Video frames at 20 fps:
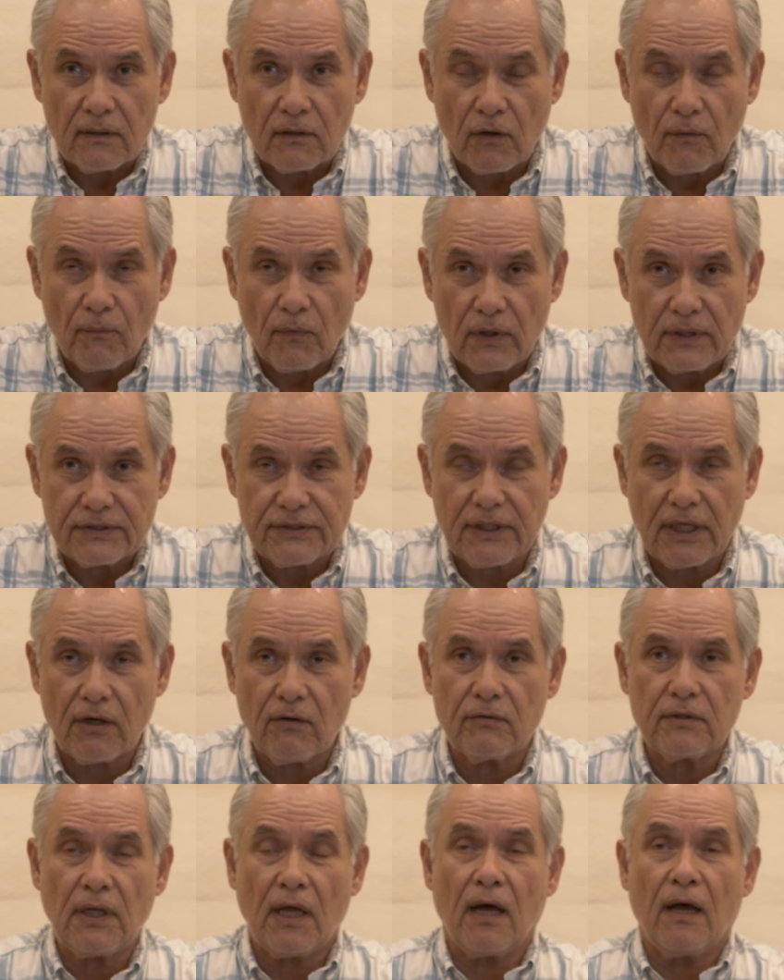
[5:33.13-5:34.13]
como le
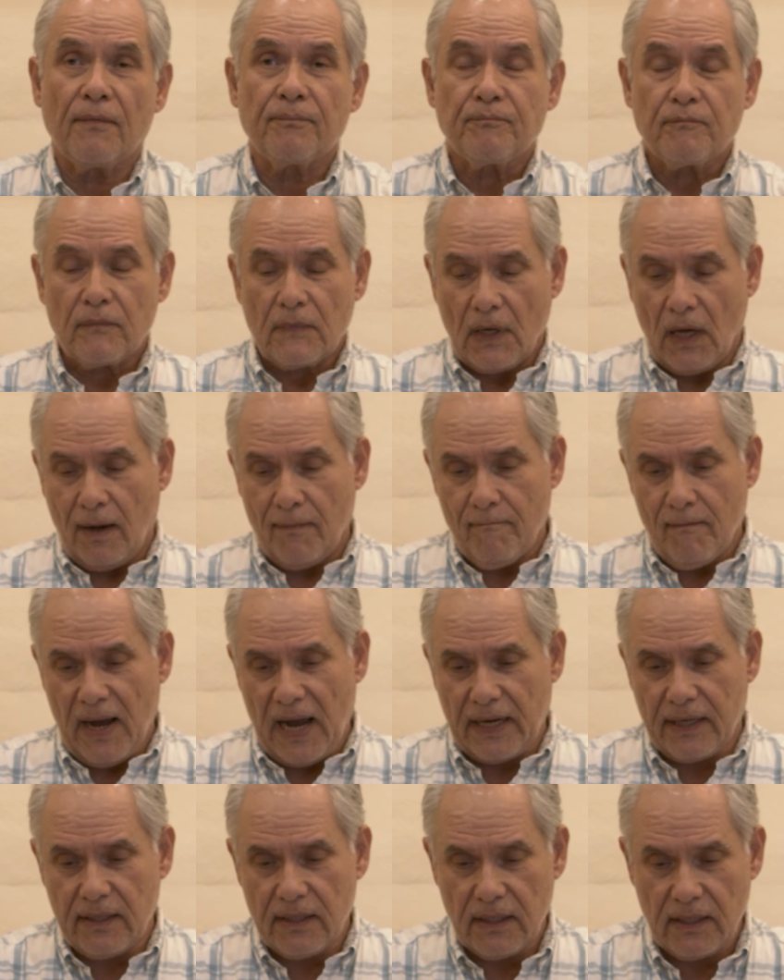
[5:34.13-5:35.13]
hicieron a, a
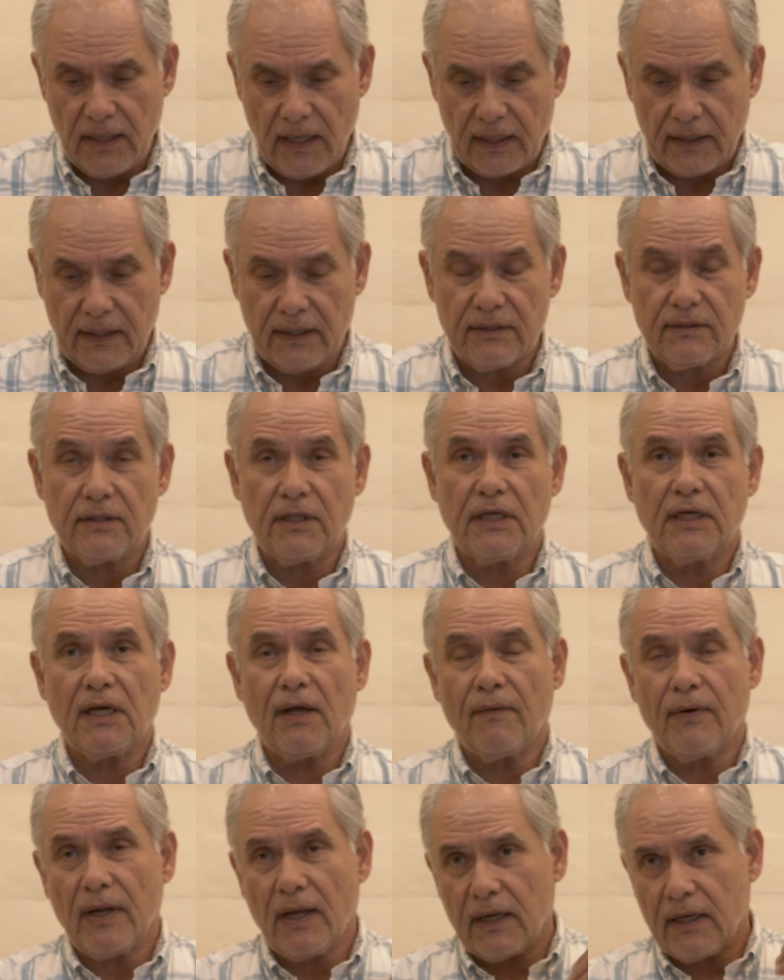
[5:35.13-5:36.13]
Macri en
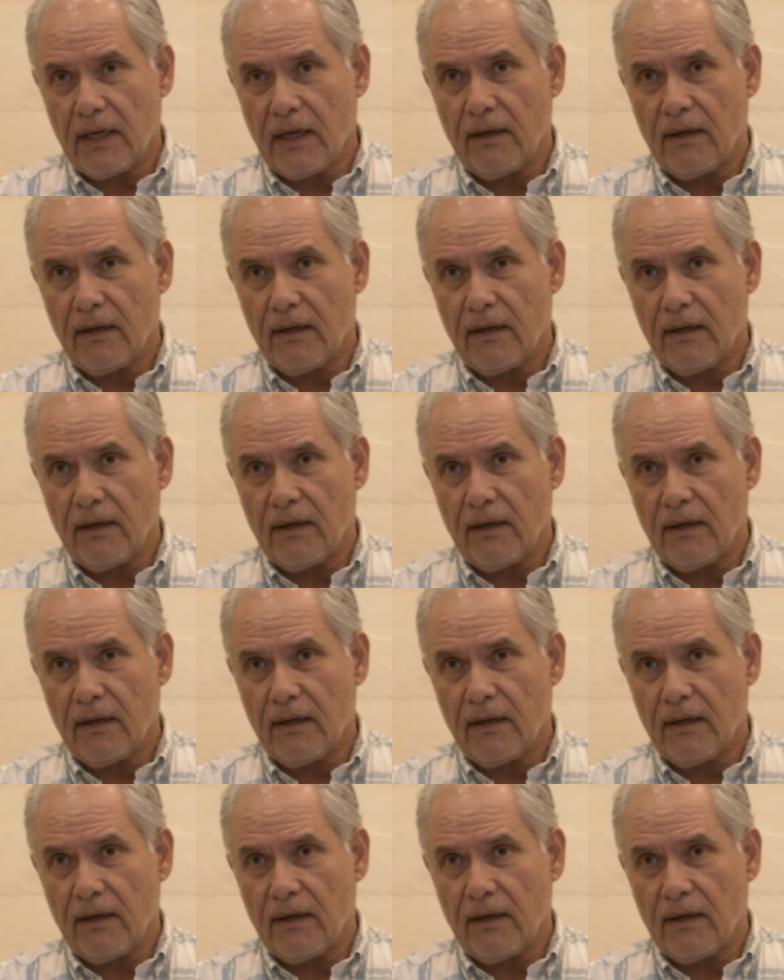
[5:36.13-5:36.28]
Argentina, ¿verdad?